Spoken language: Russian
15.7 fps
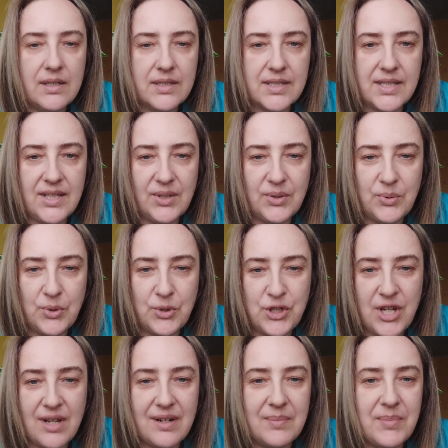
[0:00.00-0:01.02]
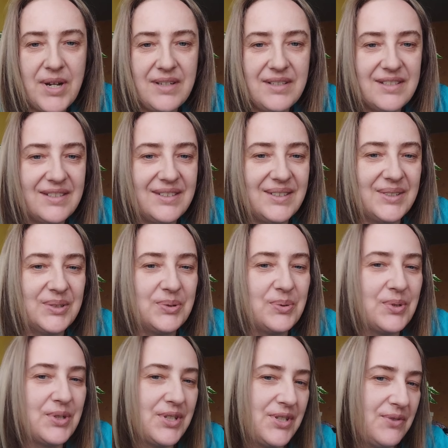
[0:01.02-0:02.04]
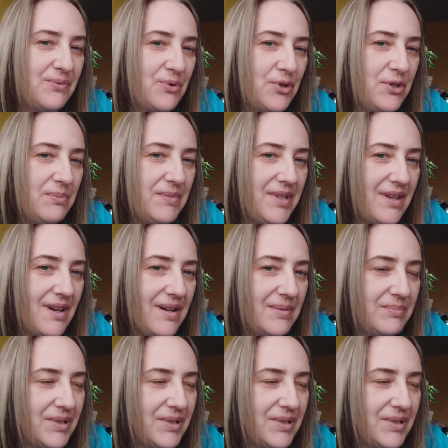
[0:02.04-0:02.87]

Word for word: Следующий ароматик, который сегодня меня